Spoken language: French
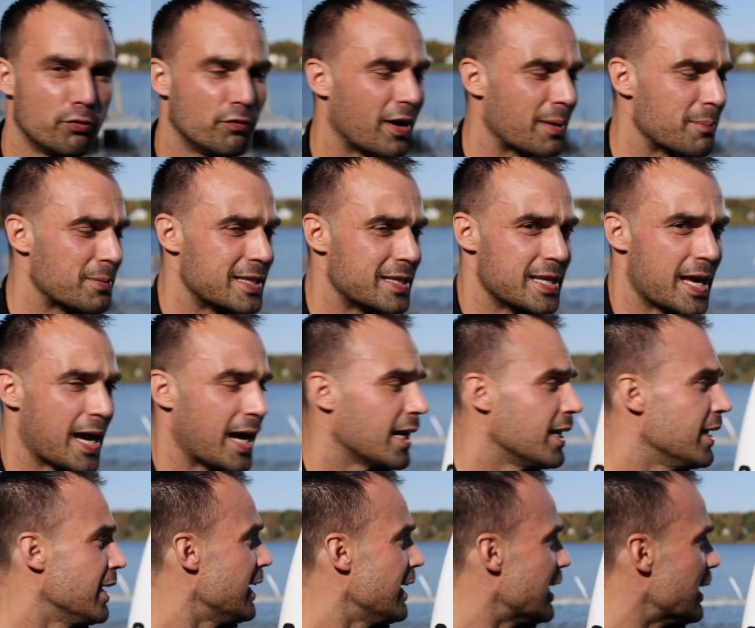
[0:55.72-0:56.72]
familial.
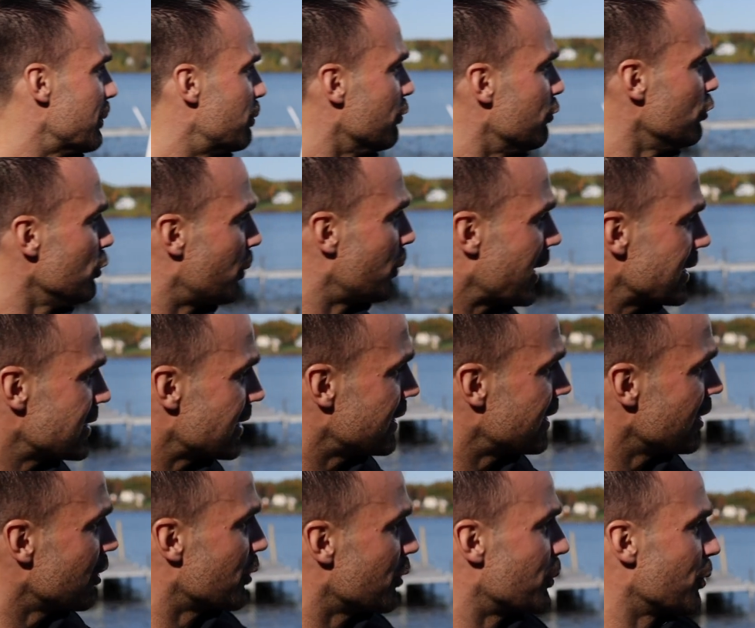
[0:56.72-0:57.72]
Et pour vous le
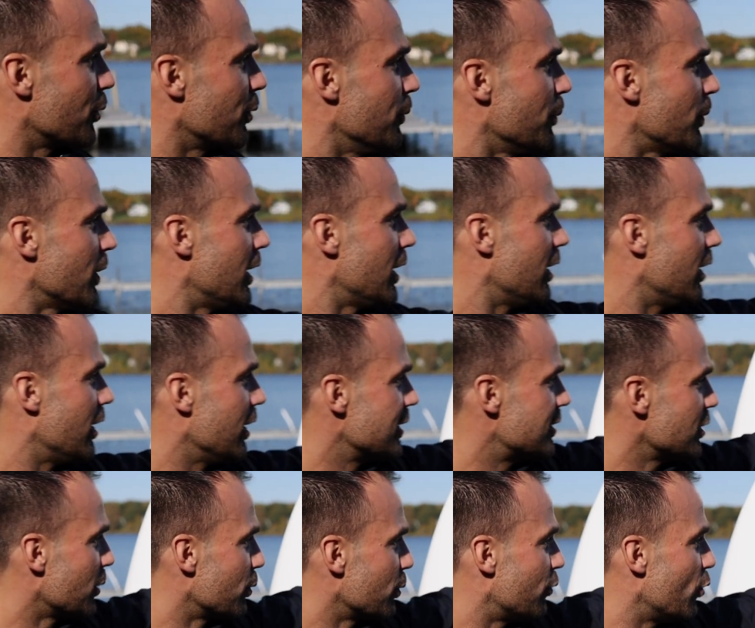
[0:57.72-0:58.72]
présenter un peu, euh,
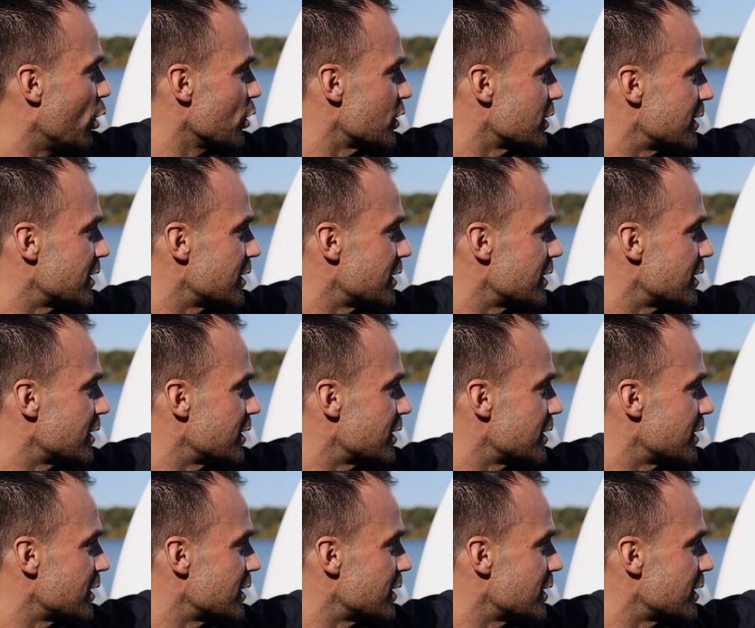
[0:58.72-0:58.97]
ici on peut voir